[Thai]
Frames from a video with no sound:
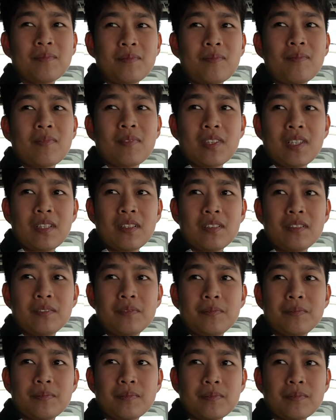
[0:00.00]
แล้วใช้เวลาเรีย
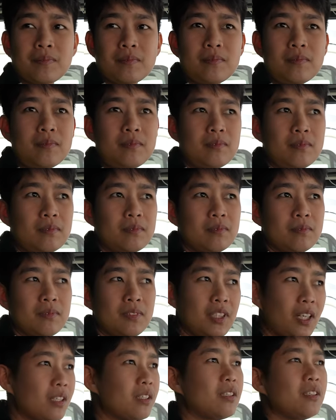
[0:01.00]
นที่โรงเรียนกี่เดือน
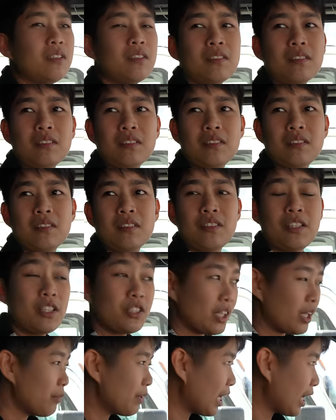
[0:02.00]
เดือนครึ่งนี่
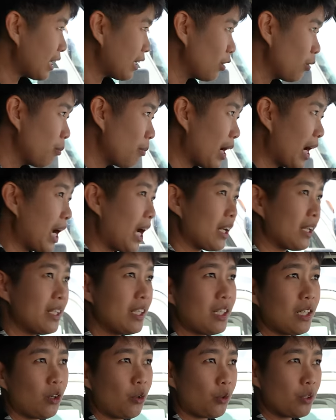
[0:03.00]
ใช้เวลาเร็วมากนี่
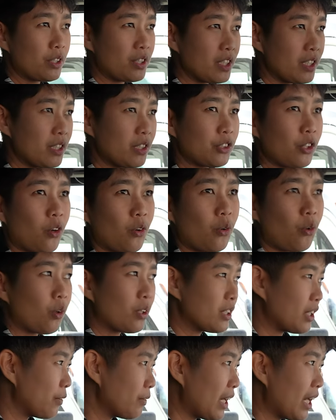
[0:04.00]
กับคนจีนอีกสองคน
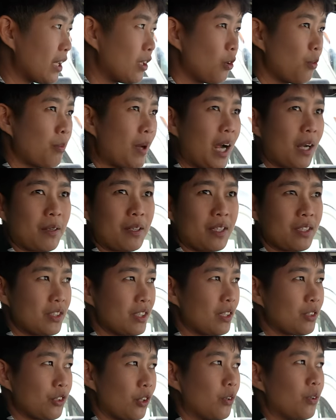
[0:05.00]
ใช้เวลาเร็วมากเอเชี
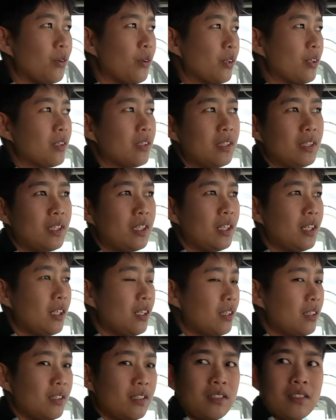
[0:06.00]
ยนสองคนนี่ถือ
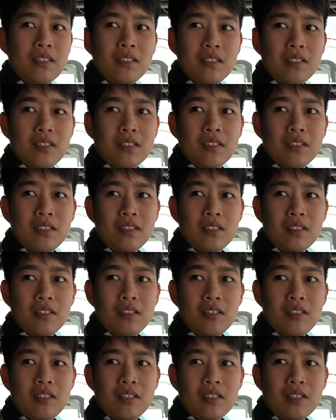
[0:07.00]
ว่าเร็วแล้วปกติเขาใช้
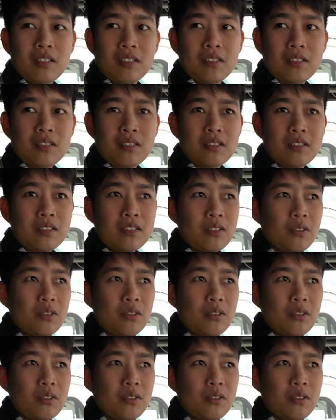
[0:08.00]
กันนะสามเดือน